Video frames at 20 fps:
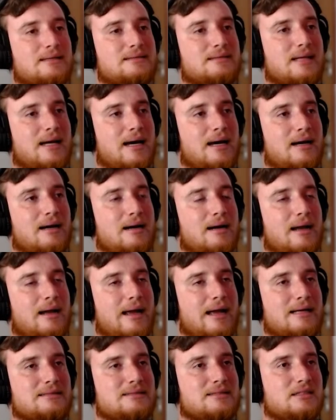Testar
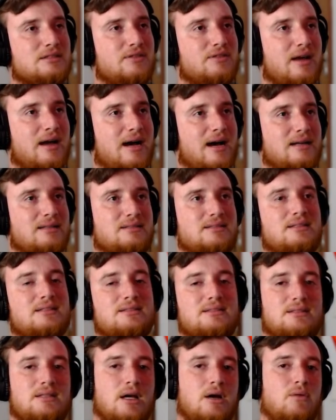essas Ferraris que
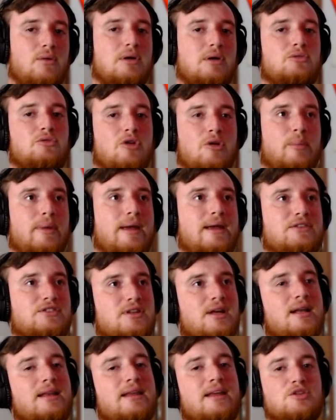estão atualmente
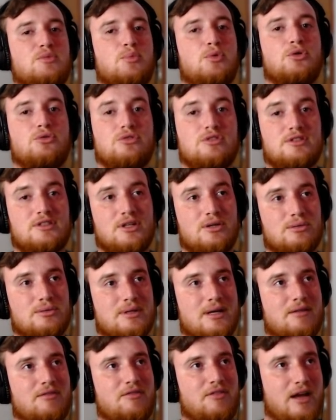na linha de produção
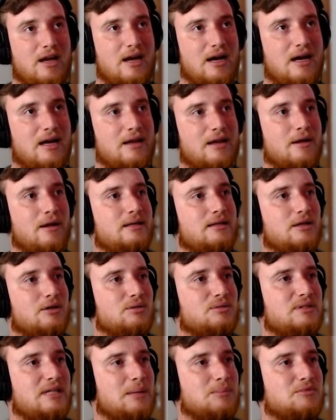da Ferrari.
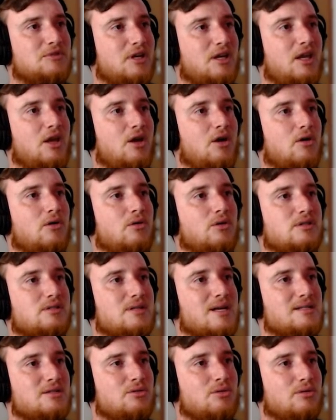Então temos aqui, ó,
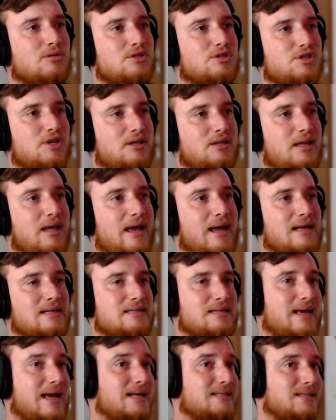812
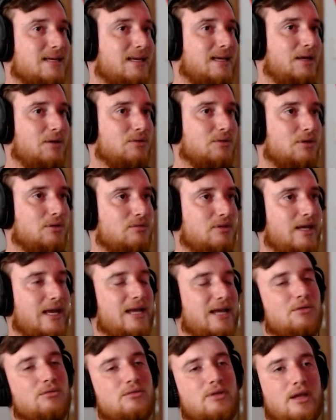GTS, essa aqui eu não
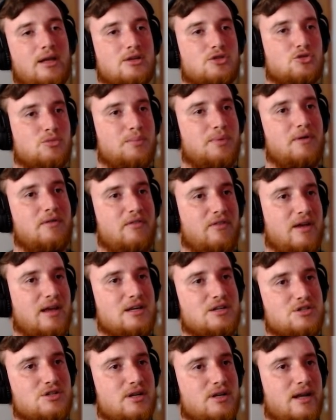tenho, eu tenho a
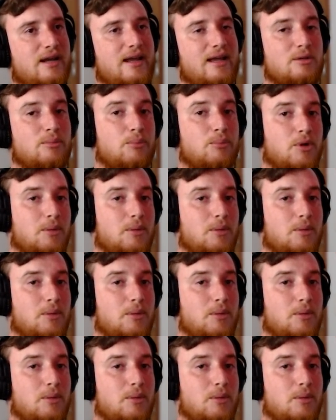Superfast, né, que é do